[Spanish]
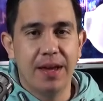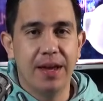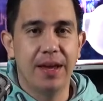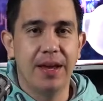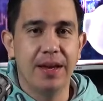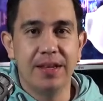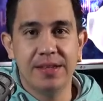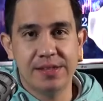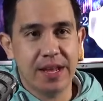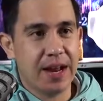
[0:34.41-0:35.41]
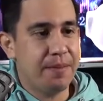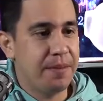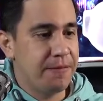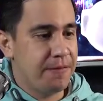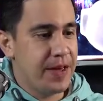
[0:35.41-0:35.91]
en Instagram,
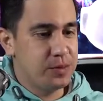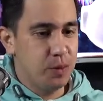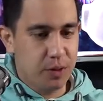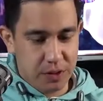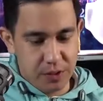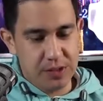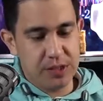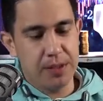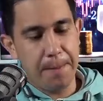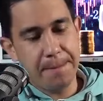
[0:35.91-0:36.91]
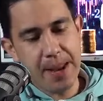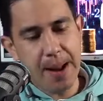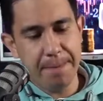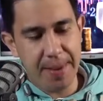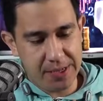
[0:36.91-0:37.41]
en Facebook, entonces
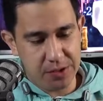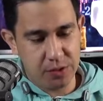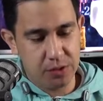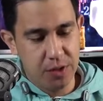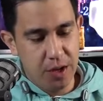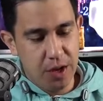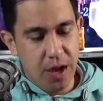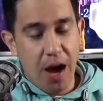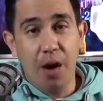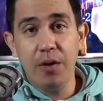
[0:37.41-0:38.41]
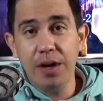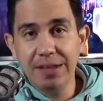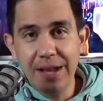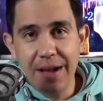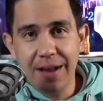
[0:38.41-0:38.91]
mil pesos.
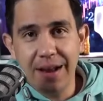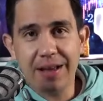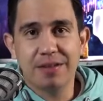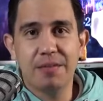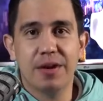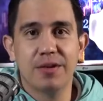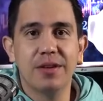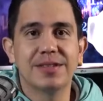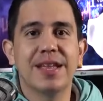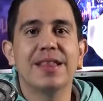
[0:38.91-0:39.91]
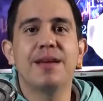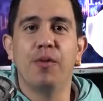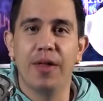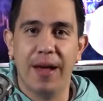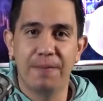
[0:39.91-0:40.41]
Ahorita las inversiones están de
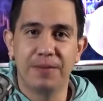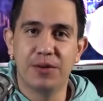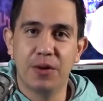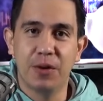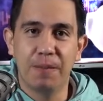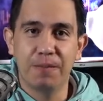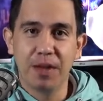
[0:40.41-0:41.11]
moda, ¿sí o no?